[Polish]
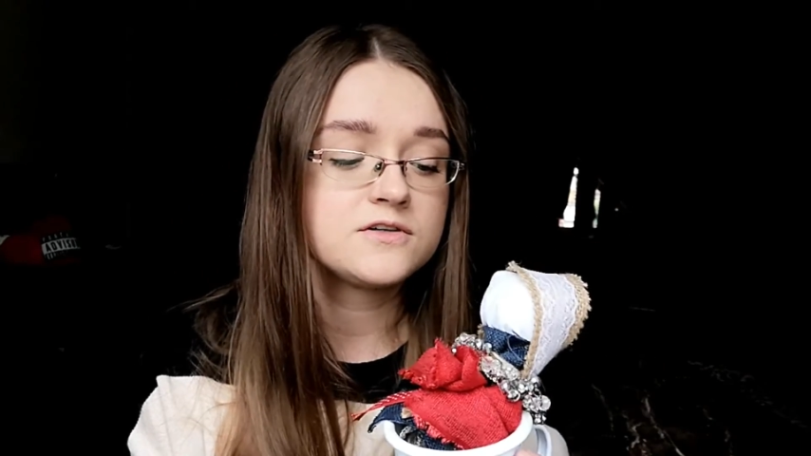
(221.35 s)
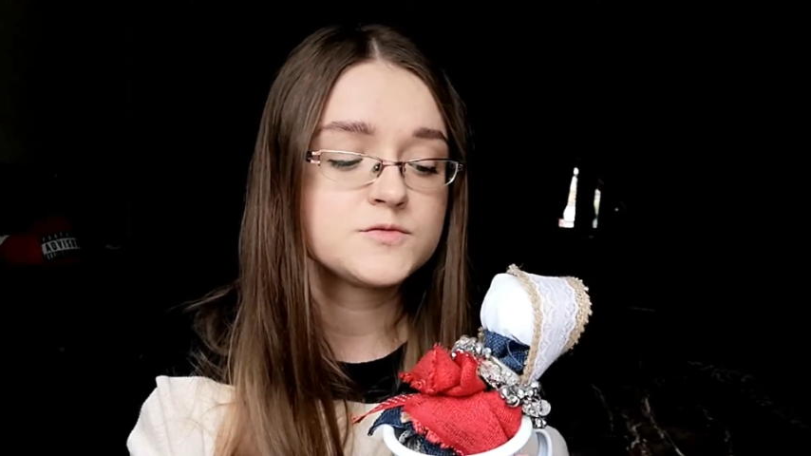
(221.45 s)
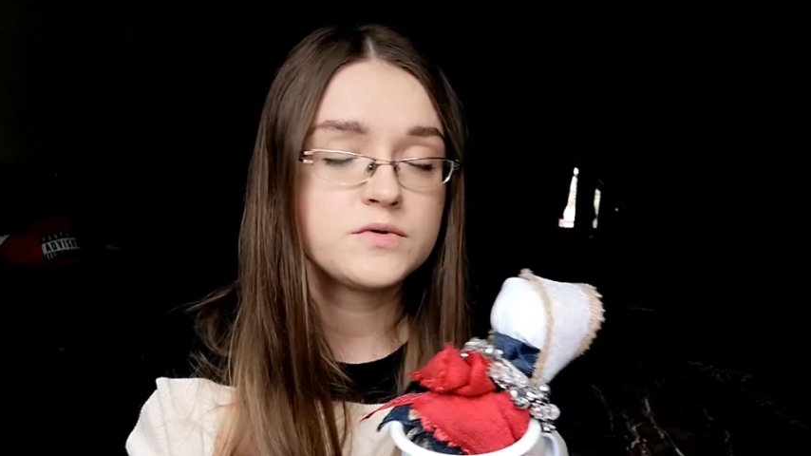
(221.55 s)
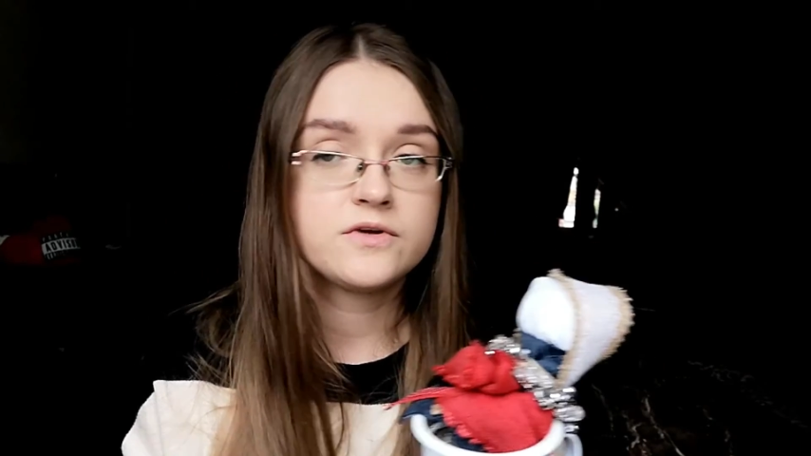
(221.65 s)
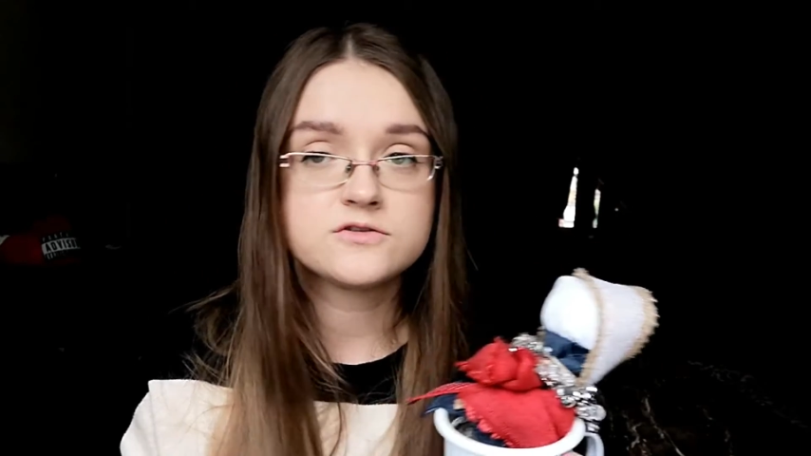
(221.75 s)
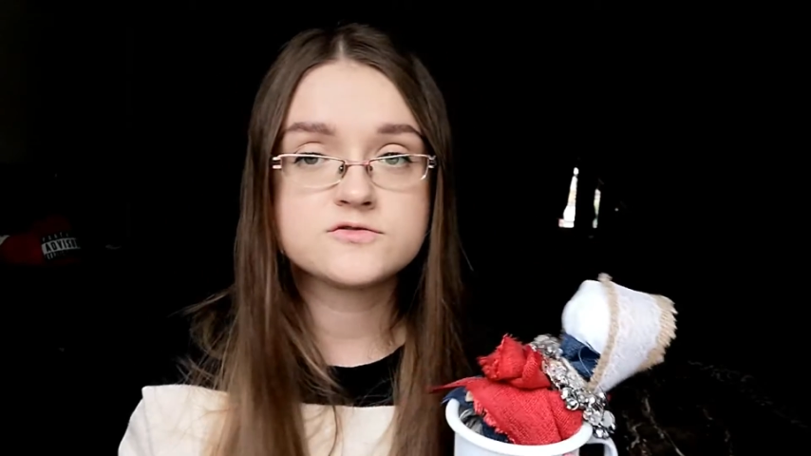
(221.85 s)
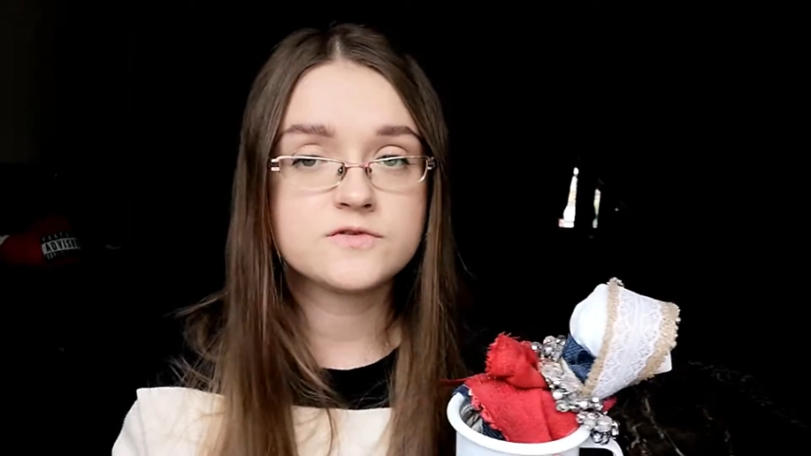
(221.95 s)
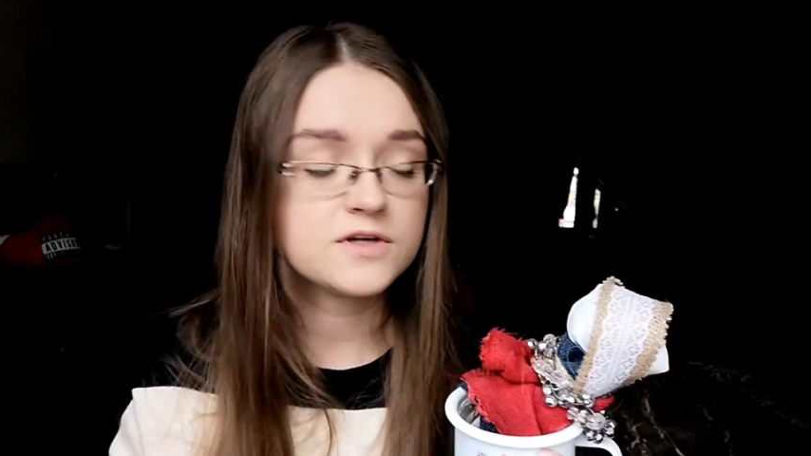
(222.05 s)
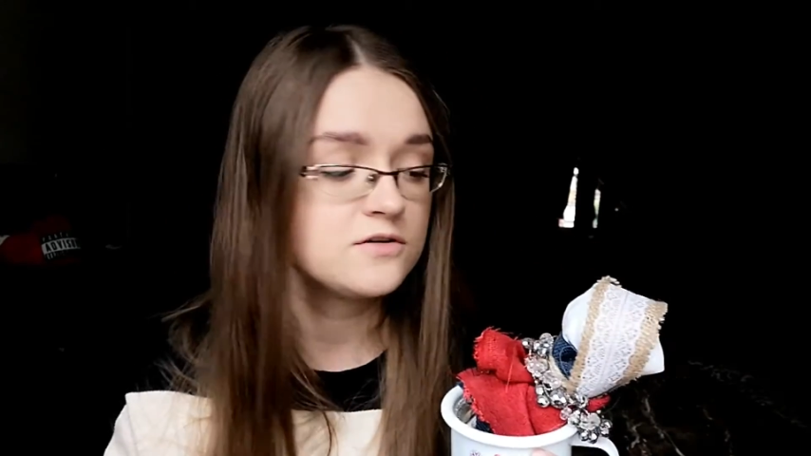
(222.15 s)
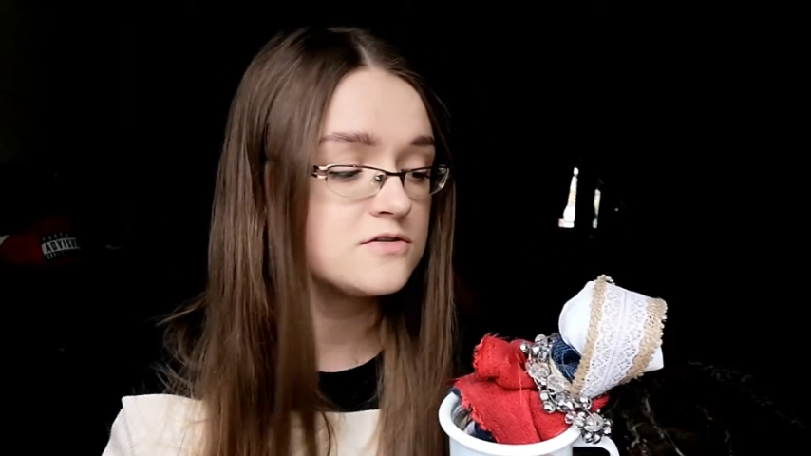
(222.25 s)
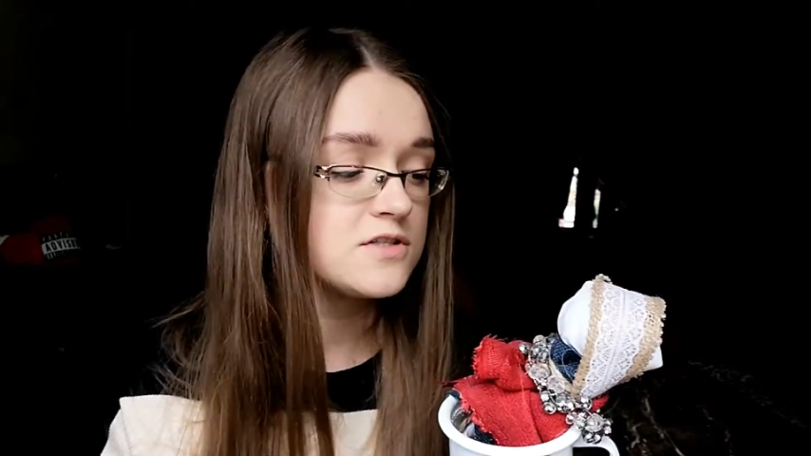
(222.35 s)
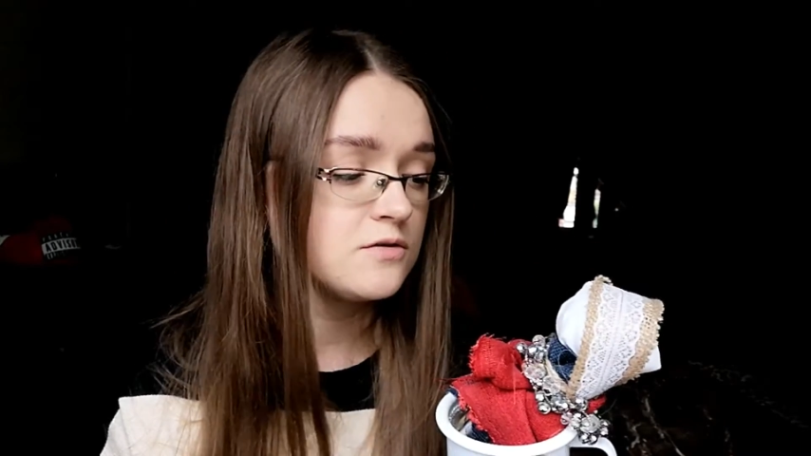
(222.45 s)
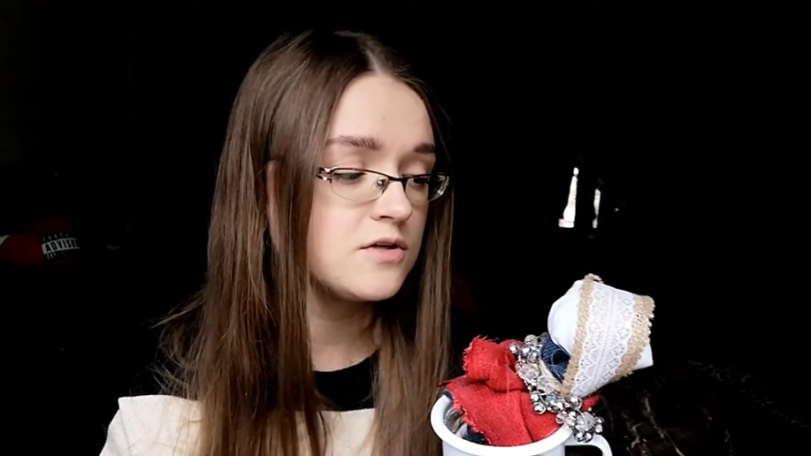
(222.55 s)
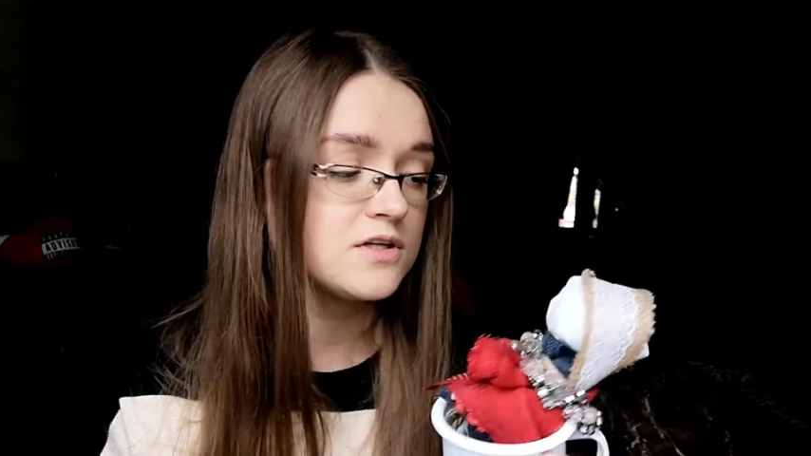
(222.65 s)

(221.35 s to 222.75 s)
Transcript: spełnieniu swojego celu,